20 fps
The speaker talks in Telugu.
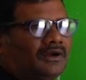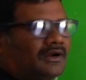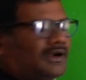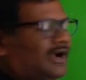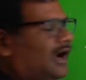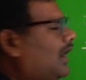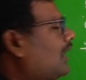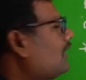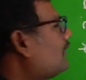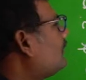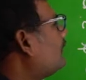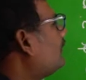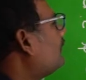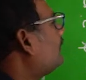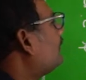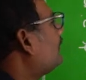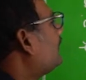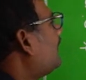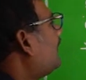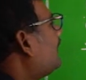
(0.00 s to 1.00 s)
కాకు
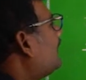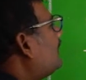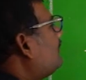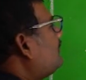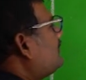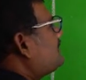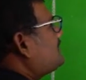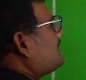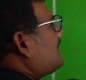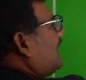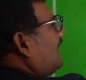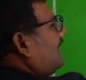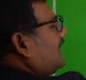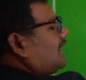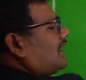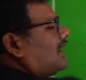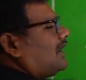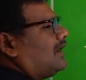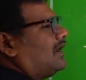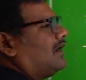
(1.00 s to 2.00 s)
దీర్ఘమిచ్చే
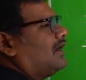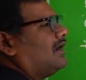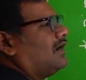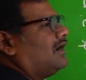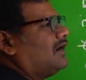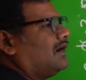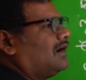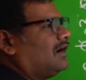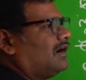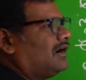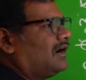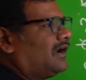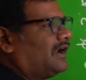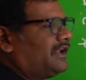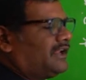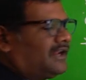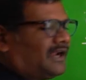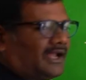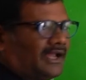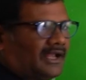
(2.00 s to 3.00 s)
కా
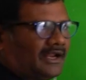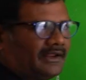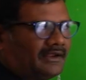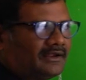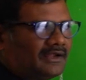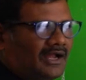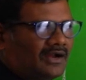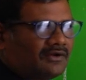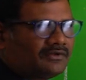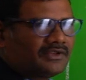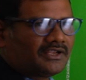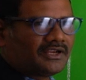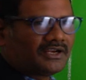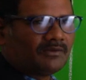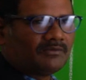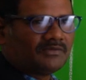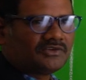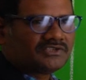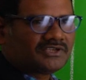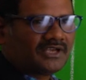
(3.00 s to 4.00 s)
అని రాయాలి కాకు
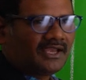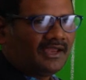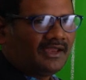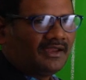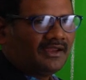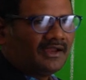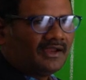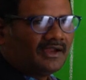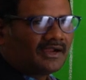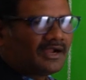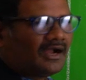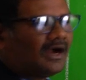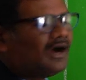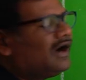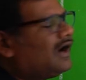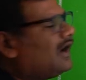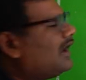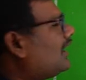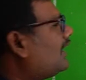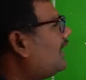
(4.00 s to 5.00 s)
దీర్ఘమిచ్చే కా
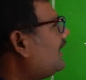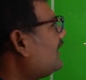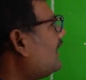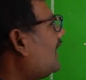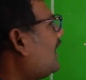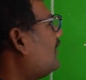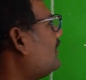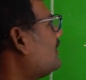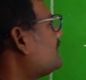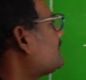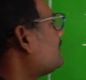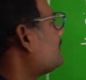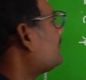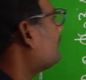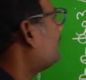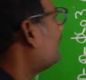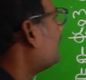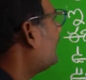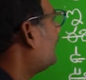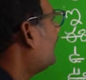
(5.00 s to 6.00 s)
అని రాయవలసి
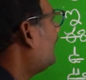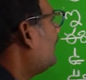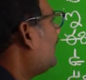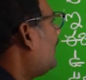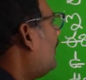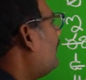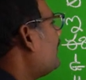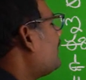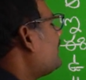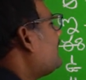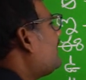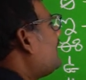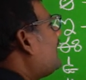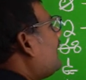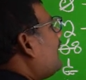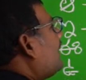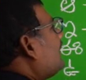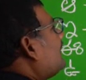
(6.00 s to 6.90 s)
ఉంటుంది కాబట్టి దీని